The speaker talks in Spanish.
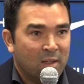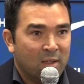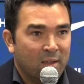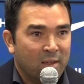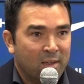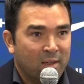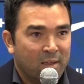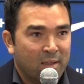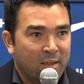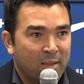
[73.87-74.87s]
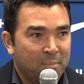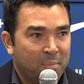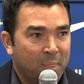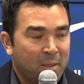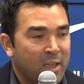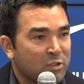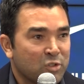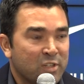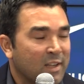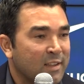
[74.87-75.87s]
Eh,
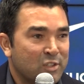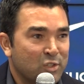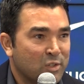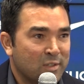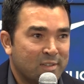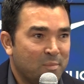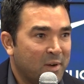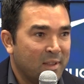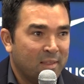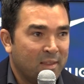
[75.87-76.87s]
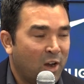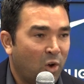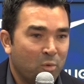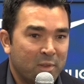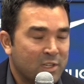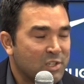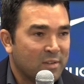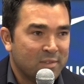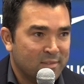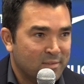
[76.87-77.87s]
eso será decisión siempre del club y de
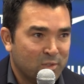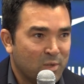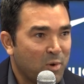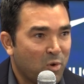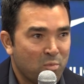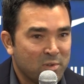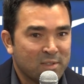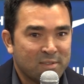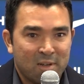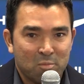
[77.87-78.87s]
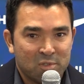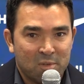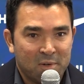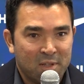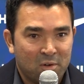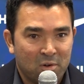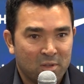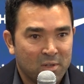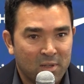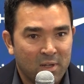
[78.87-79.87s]
Xavi. No te preocupes que estaremos siempre de
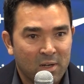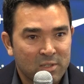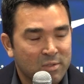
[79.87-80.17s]
acuerdo en las